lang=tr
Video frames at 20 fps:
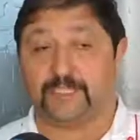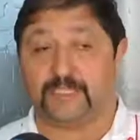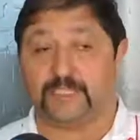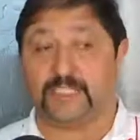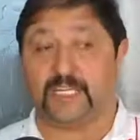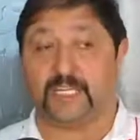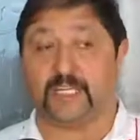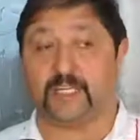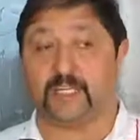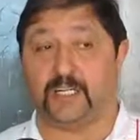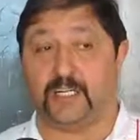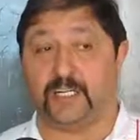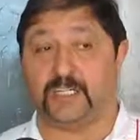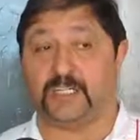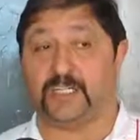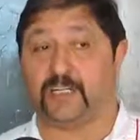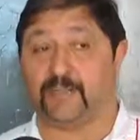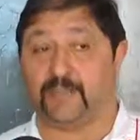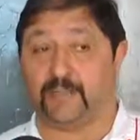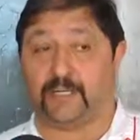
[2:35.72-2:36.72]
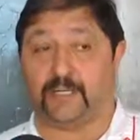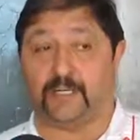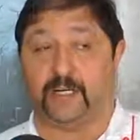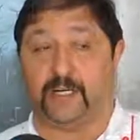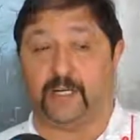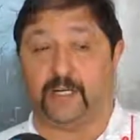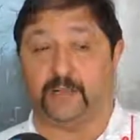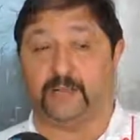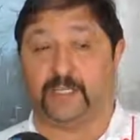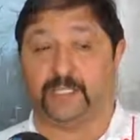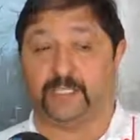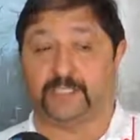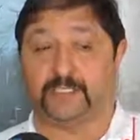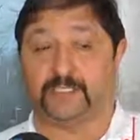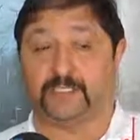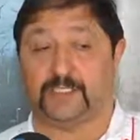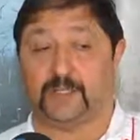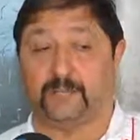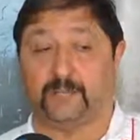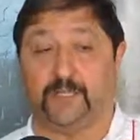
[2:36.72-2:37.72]
bizden KDV'yi
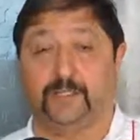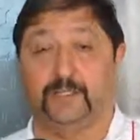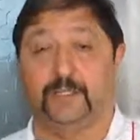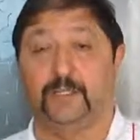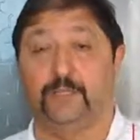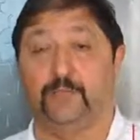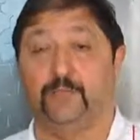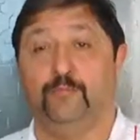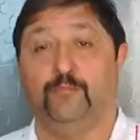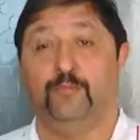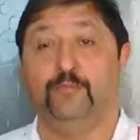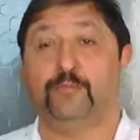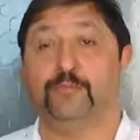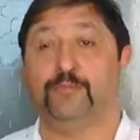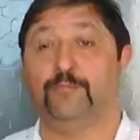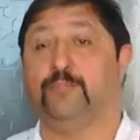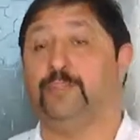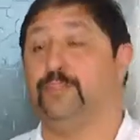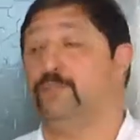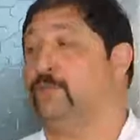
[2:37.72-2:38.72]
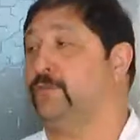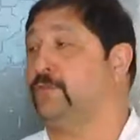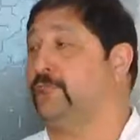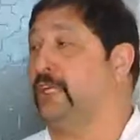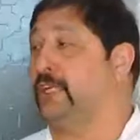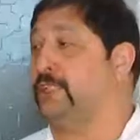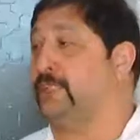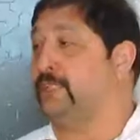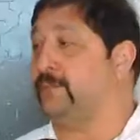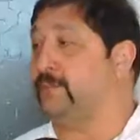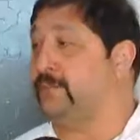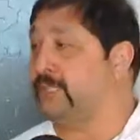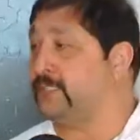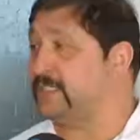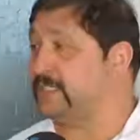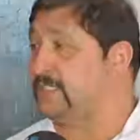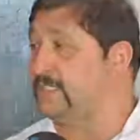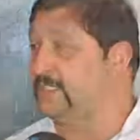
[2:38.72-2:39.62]
almadığı zaman büyük büyük getirmez